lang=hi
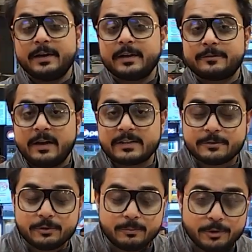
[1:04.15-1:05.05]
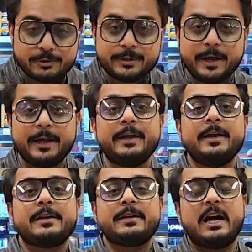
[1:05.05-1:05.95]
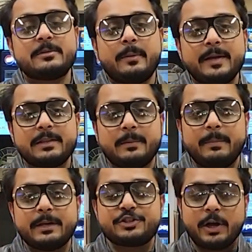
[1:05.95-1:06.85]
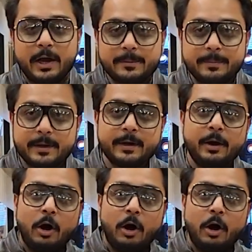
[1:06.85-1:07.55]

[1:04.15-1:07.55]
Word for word: कैंटक फास्ट फूड मौजूद है नानवाबाद नंबर चार पर